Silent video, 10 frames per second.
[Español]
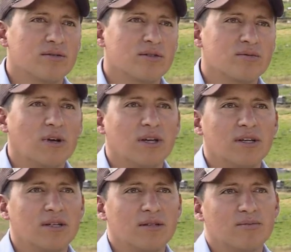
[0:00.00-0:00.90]
nos va a
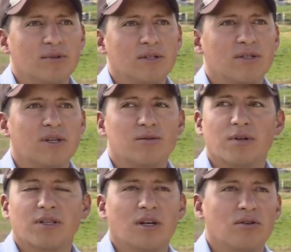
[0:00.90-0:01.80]
ir y pues el
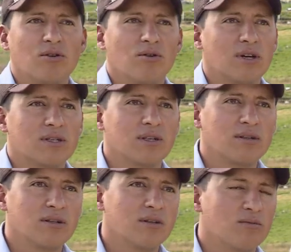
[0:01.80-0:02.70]
espectáculo va a
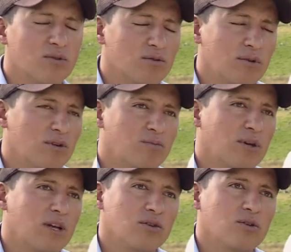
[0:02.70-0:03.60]
ser mucho mejor
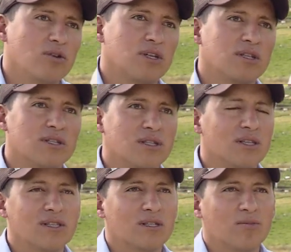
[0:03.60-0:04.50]
para todos los
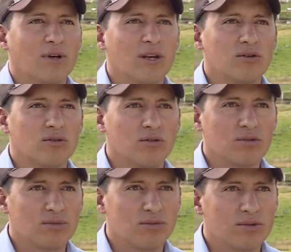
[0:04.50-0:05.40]
asistentes y para
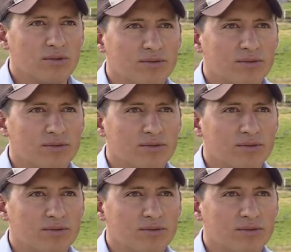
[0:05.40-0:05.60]
nosotros mismos.